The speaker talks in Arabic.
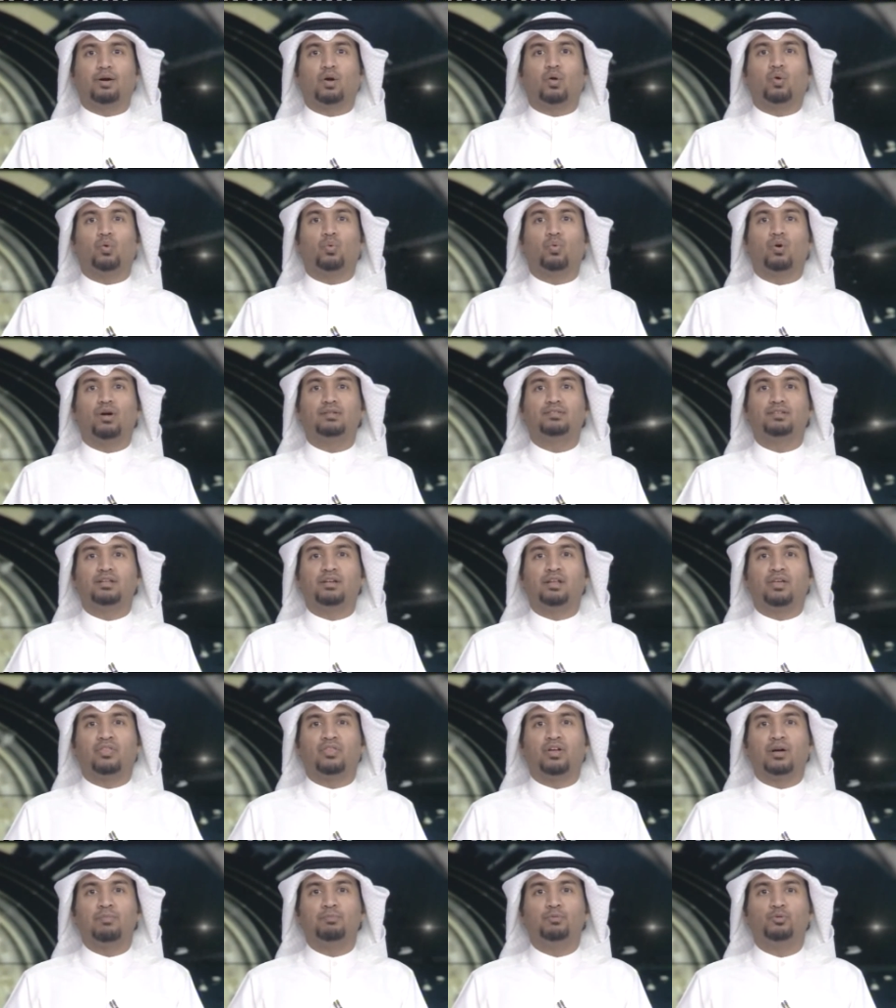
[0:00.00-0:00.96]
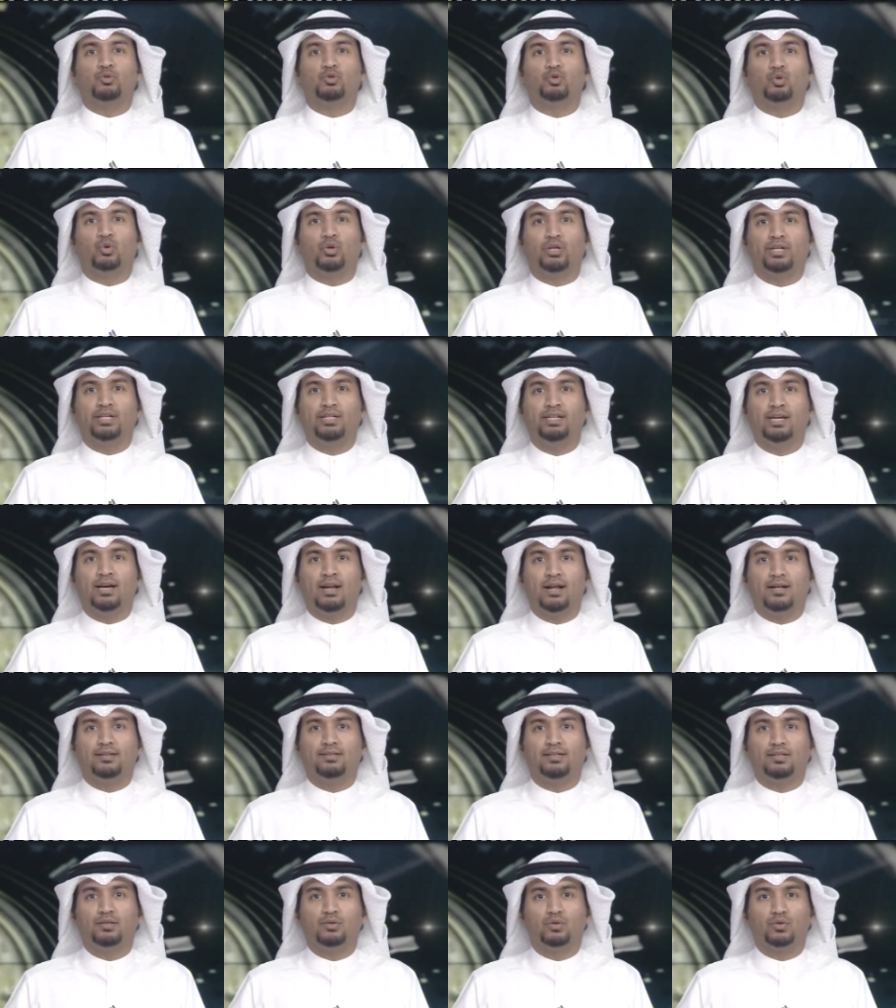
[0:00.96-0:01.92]
قوات النظام السوري
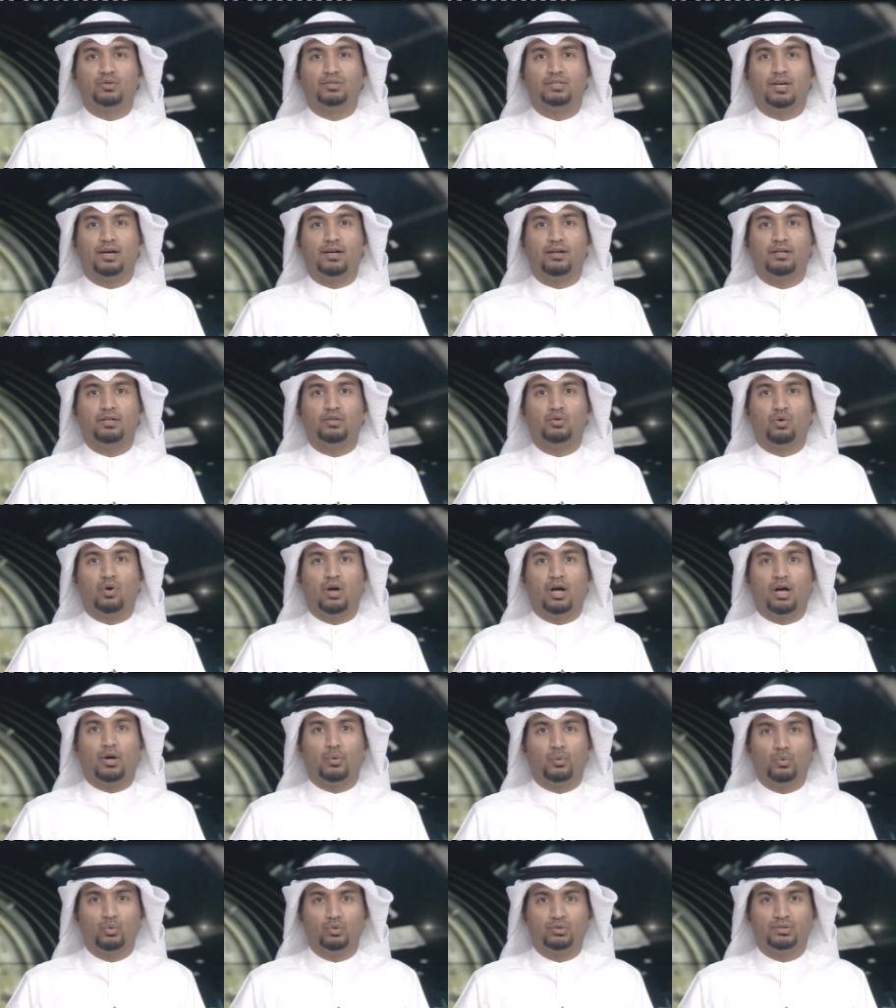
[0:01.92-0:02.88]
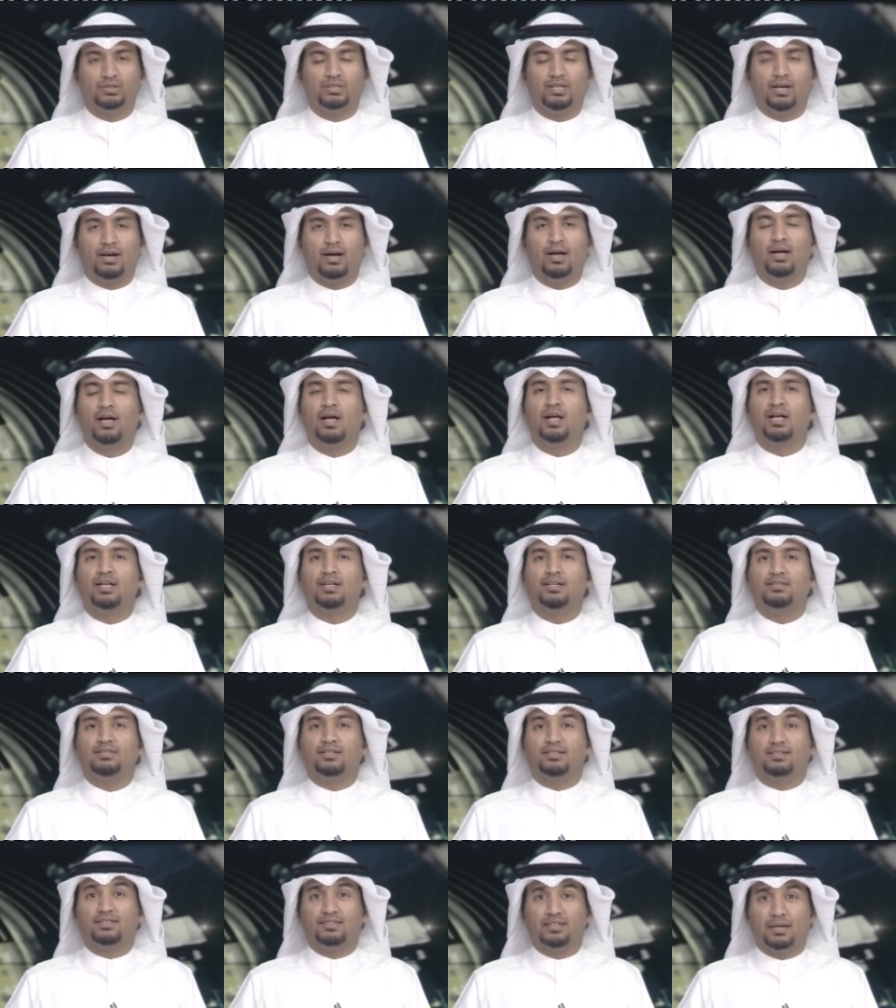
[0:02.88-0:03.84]
التي تساندها روسيا
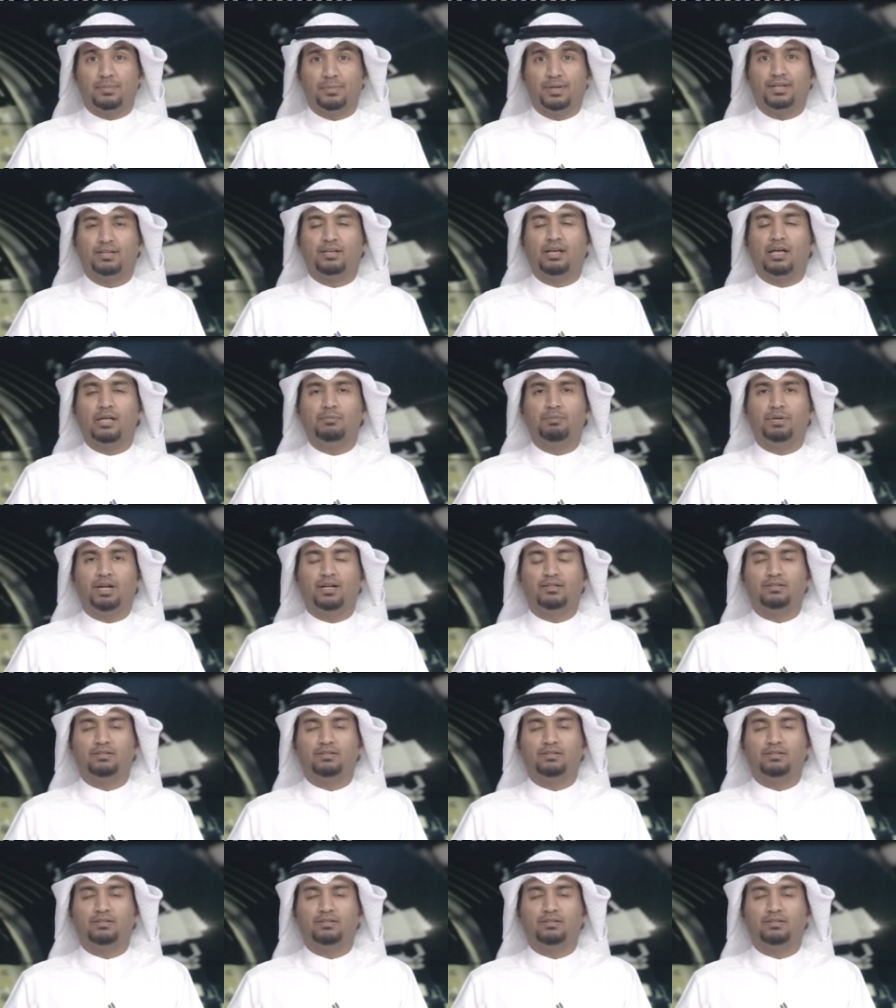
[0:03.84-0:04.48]
ستتمكن من